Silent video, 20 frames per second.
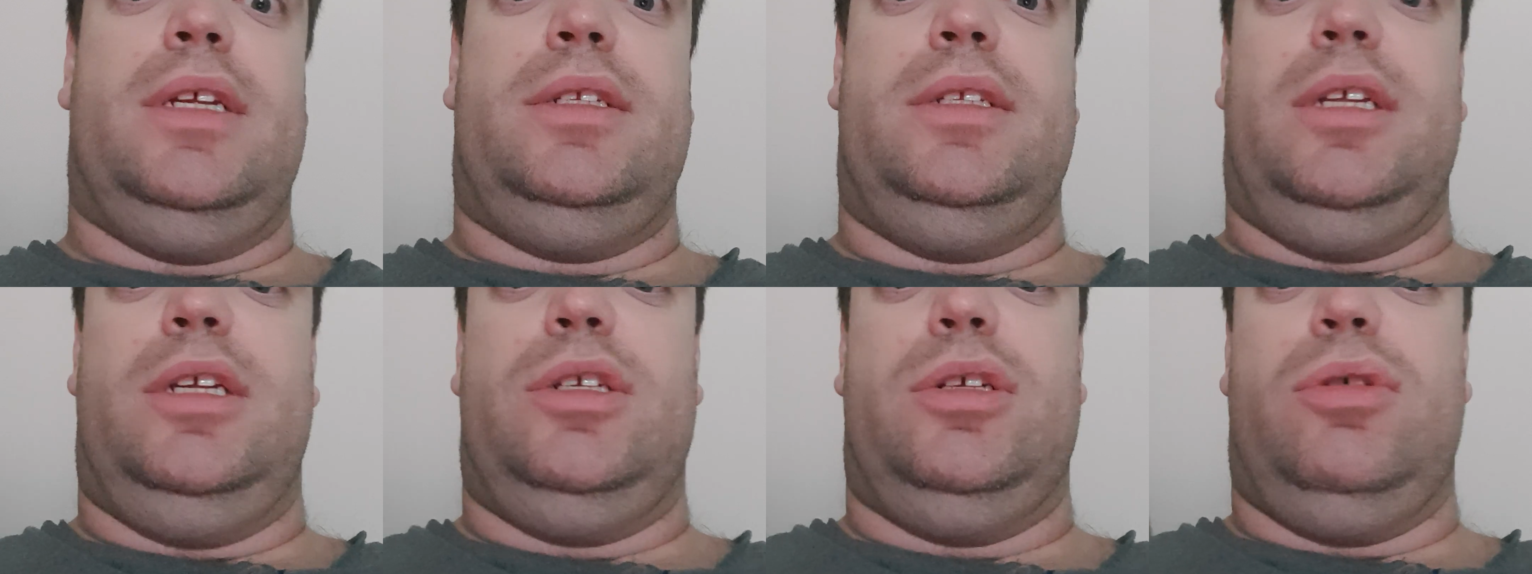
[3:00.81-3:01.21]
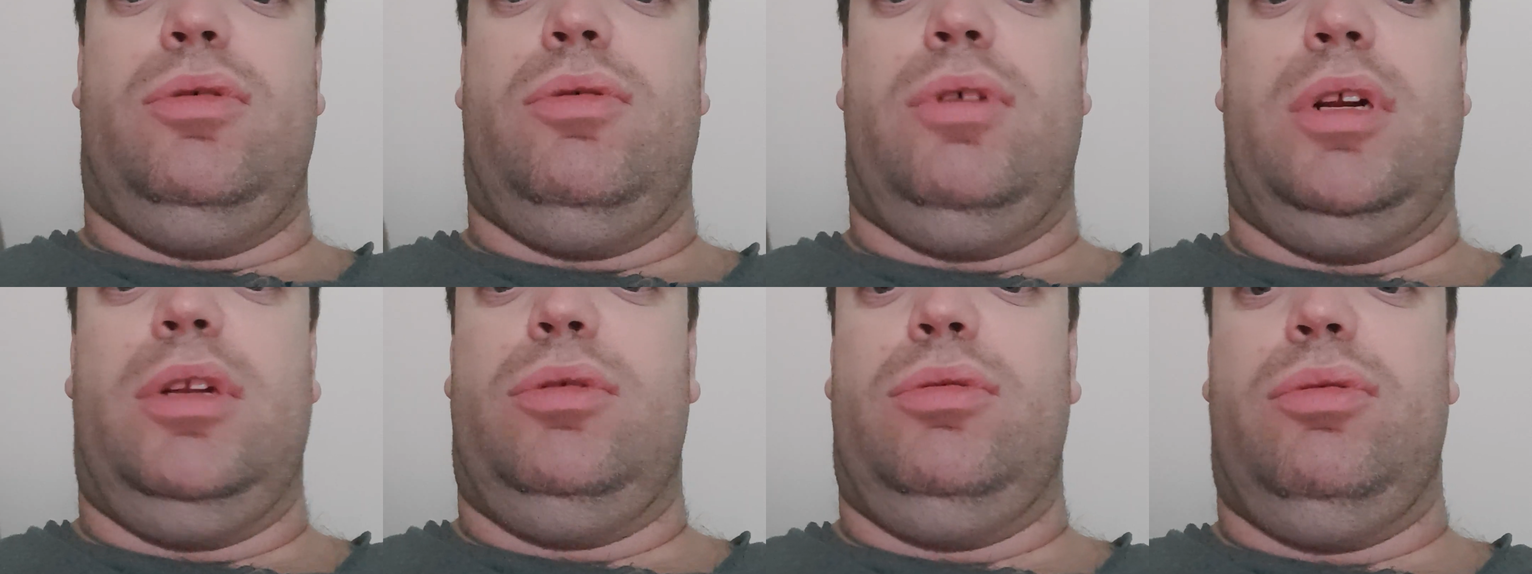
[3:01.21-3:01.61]
stessa
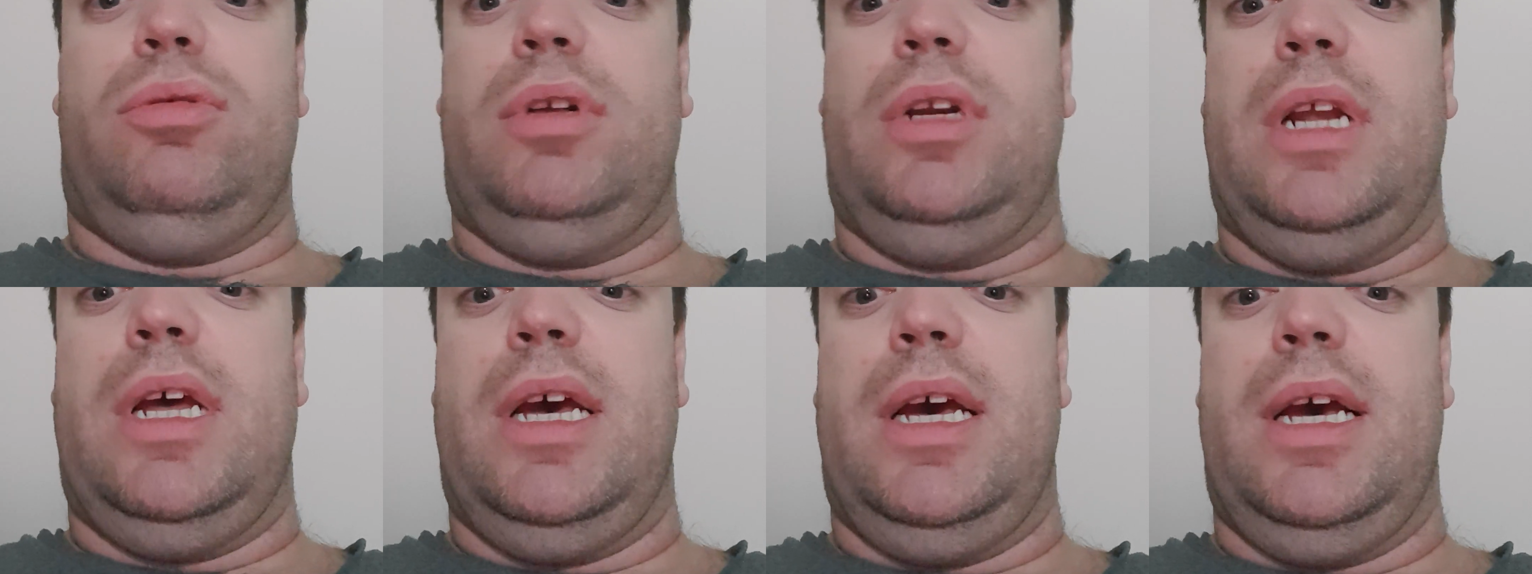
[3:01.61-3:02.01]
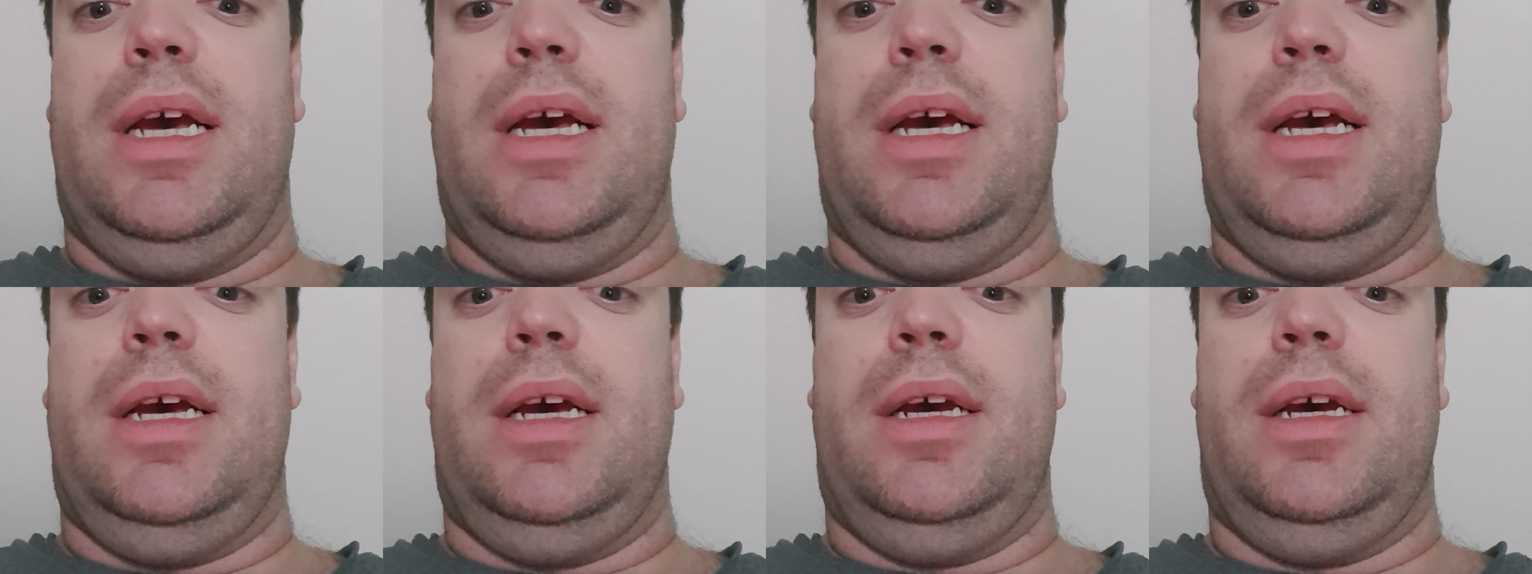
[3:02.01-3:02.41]
ora
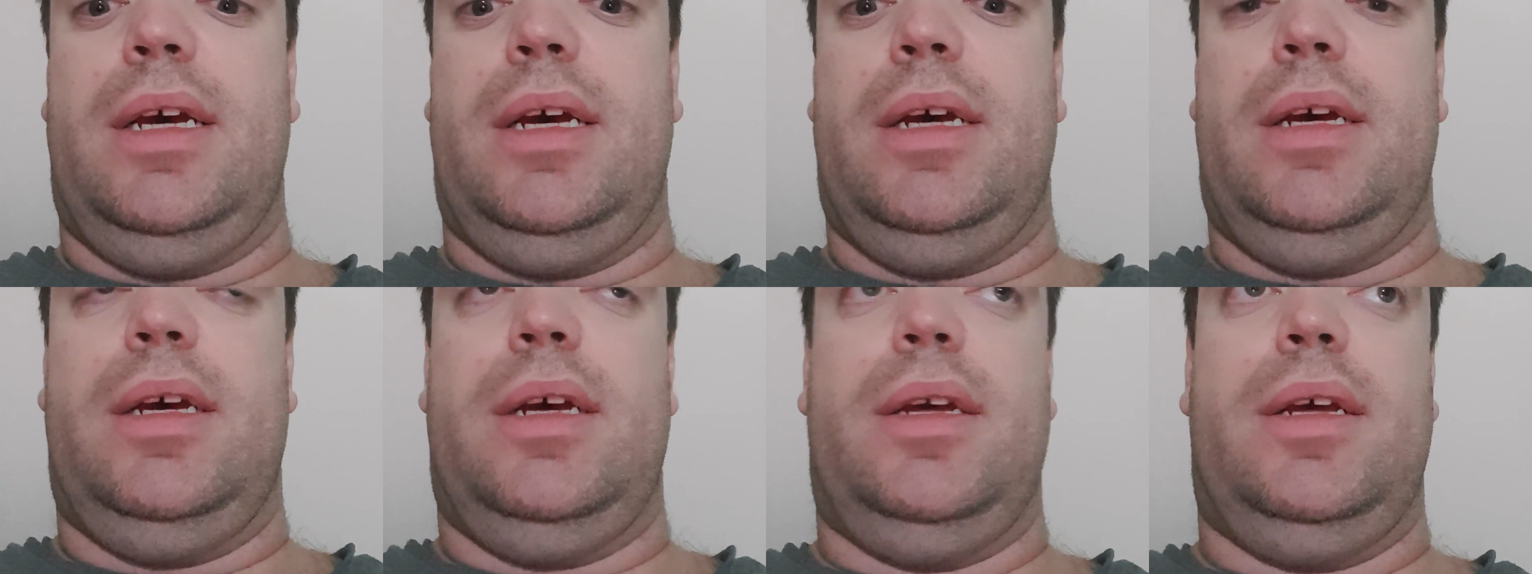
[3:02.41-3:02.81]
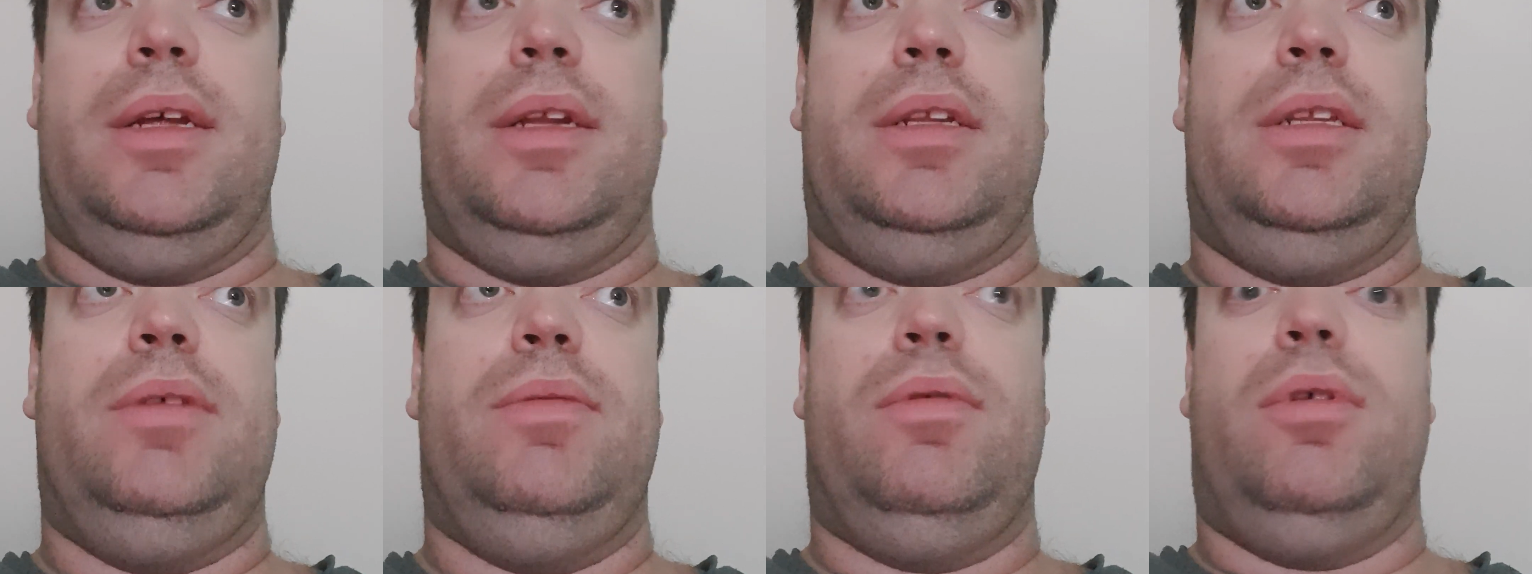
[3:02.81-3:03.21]

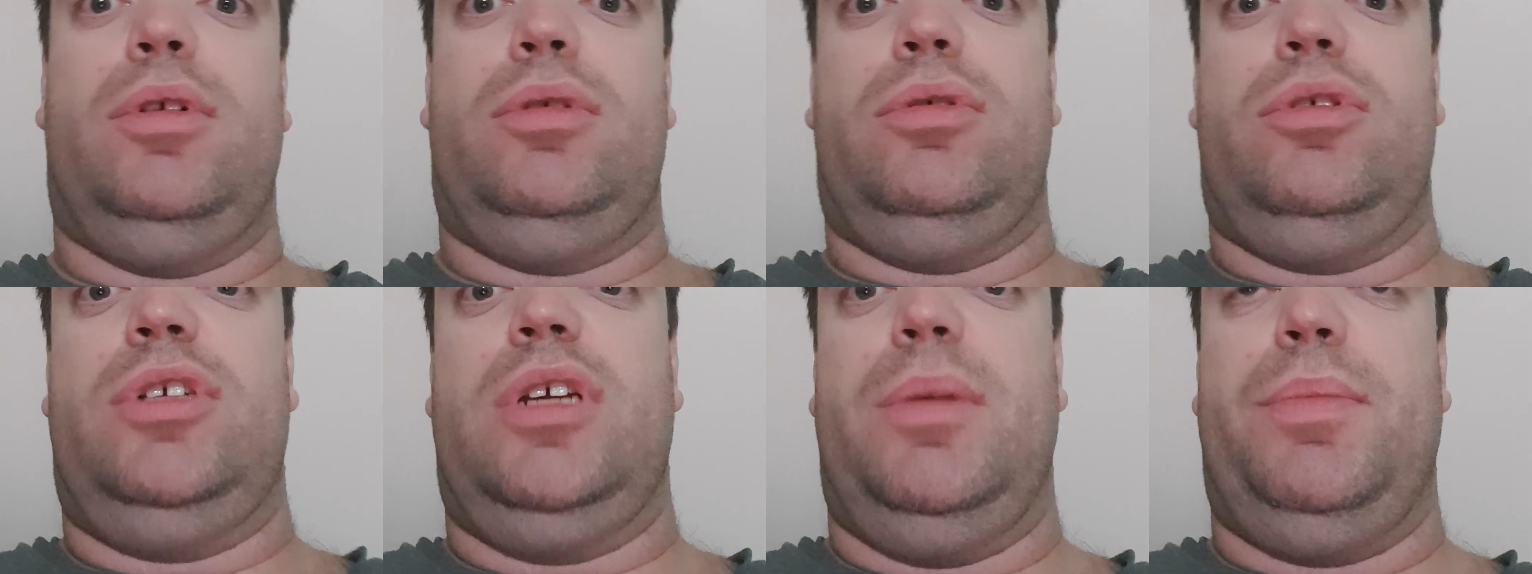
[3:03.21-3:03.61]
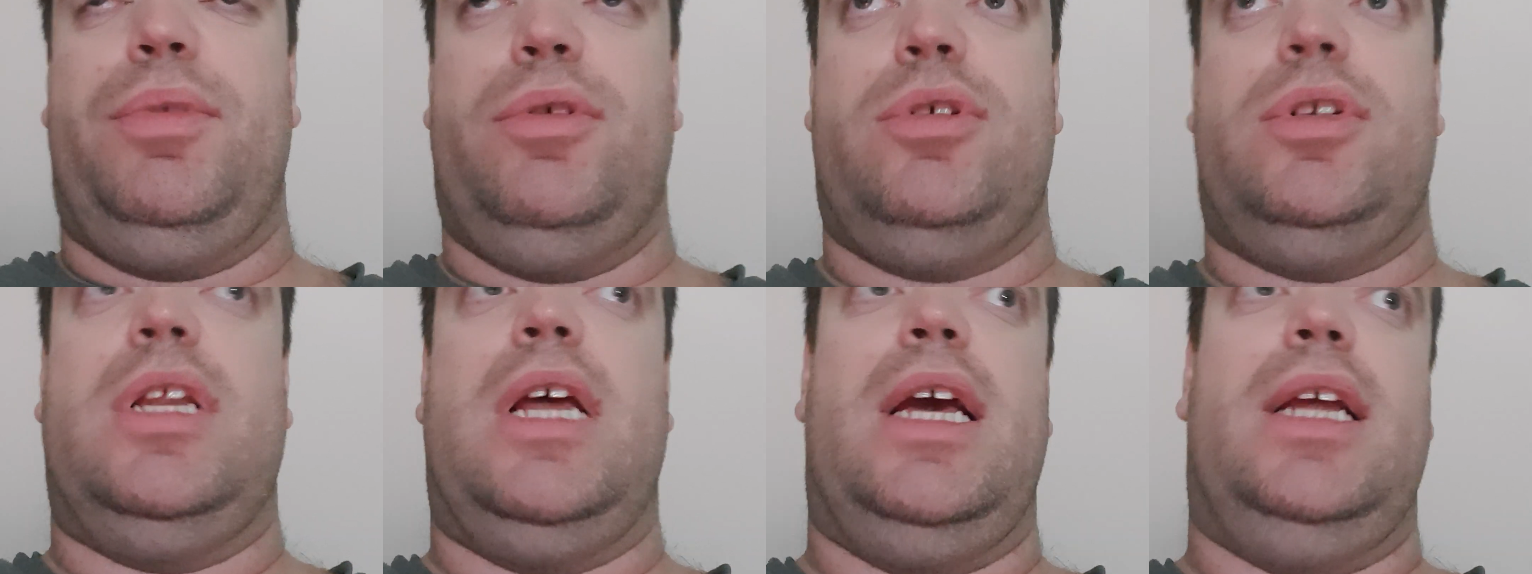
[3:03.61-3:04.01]
torna di vuoto
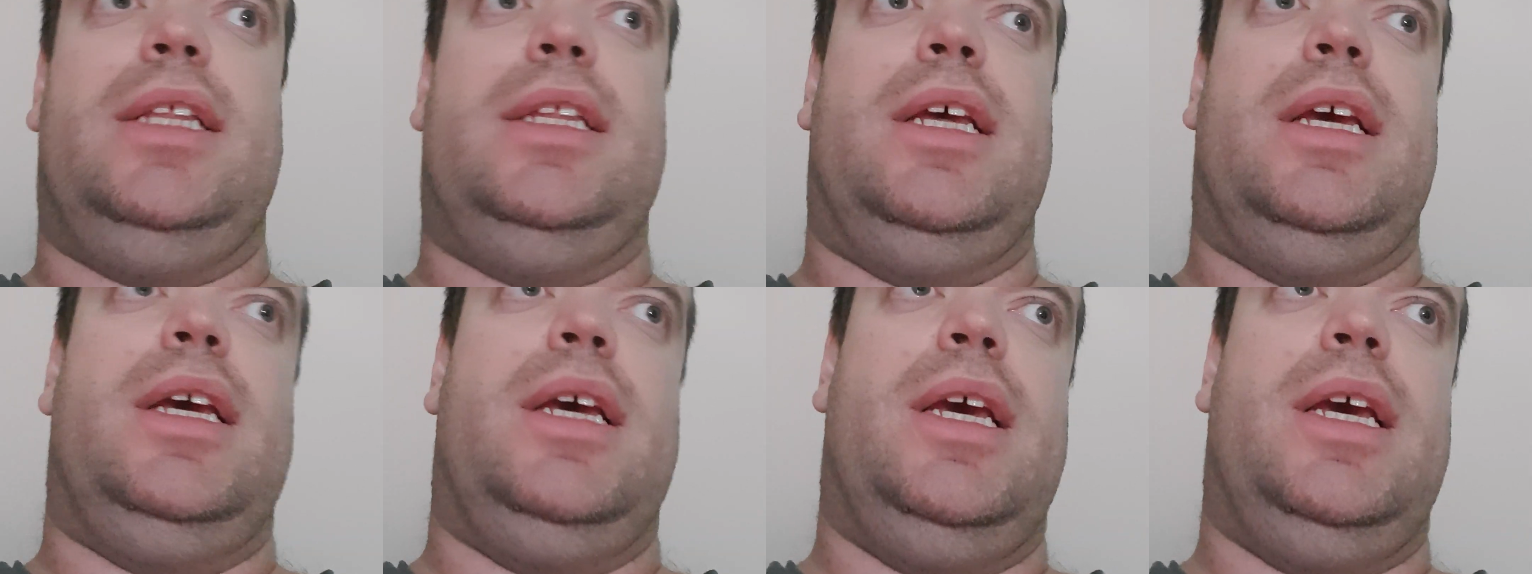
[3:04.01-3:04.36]
Champions Night